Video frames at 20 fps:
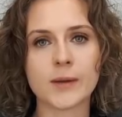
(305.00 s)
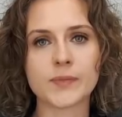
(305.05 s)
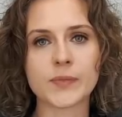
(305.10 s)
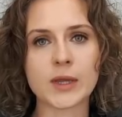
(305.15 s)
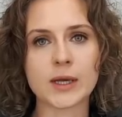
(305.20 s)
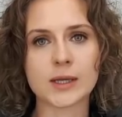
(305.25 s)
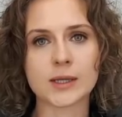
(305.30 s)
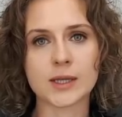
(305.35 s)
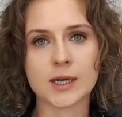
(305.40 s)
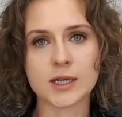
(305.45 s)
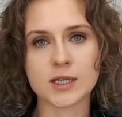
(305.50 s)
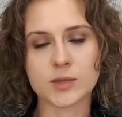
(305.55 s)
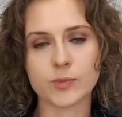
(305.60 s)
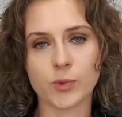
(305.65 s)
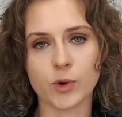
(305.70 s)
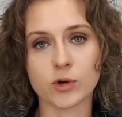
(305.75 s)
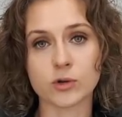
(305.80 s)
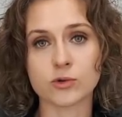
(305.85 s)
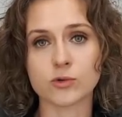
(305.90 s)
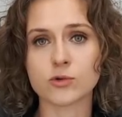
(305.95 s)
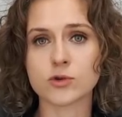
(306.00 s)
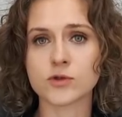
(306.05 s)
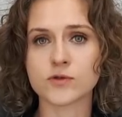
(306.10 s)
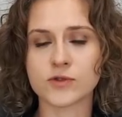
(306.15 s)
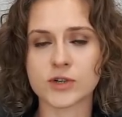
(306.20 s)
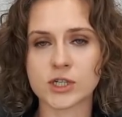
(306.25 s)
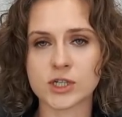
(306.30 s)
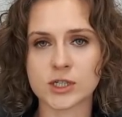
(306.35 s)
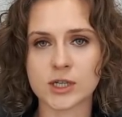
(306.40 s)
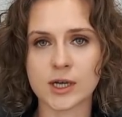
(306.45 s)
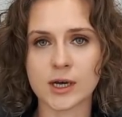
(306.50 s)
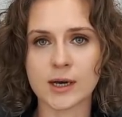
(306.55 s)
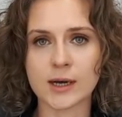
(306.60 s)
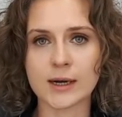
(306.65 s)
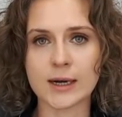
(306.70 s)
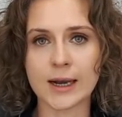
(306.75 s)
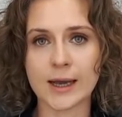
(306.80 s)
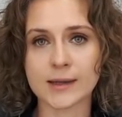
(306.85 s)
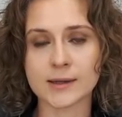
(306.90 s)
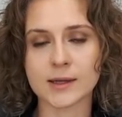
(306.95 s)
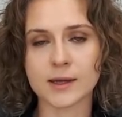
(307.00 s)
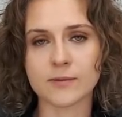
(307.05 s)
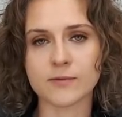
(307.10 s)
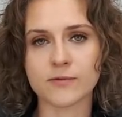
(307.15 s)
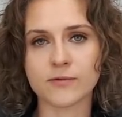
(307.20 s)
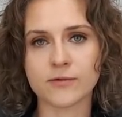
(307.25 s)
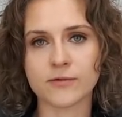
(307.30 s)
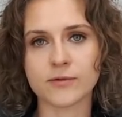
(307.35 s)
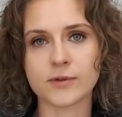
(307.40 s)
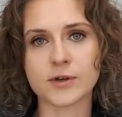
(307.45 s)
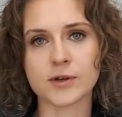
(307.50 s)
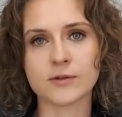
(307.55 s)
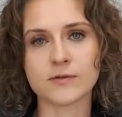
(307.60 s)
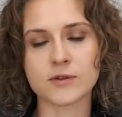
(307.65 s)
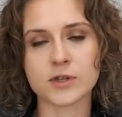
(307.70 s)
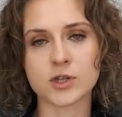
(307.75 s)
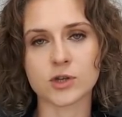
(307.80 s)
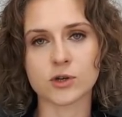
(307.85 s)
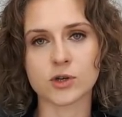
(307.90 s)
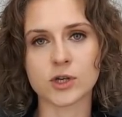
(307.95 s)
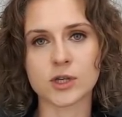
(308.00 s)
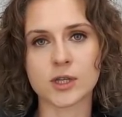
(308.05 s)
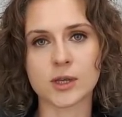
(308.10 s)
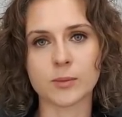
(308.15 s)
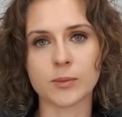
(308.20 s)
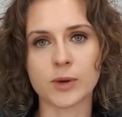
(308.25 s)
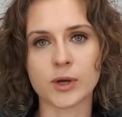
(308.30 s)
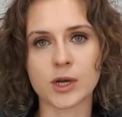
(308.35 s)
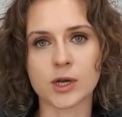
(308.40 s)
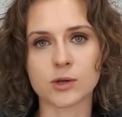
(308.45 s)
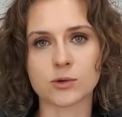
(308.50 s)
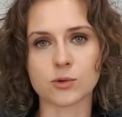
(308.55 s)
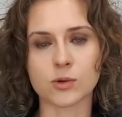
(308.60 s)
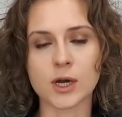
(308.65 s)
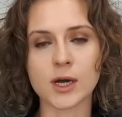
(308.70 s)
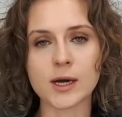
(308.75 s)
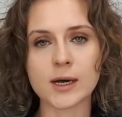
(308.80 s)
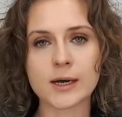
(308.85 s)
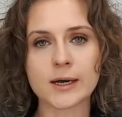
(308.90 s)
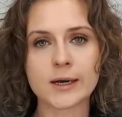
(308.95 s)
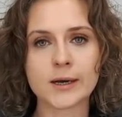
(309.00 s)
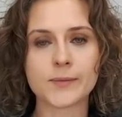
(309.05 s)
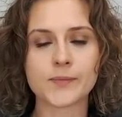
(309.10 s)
e, transportu, zwłaszcza latem w wysokich temperaturach,